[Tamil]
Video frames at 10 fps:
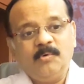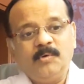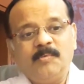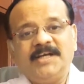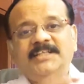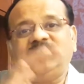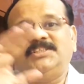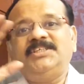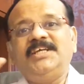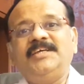ஒரு
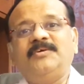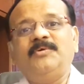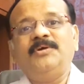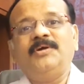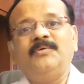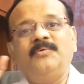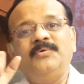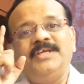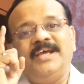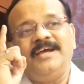வளர்ச்சியை
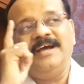கொடுக்கக்கூடிய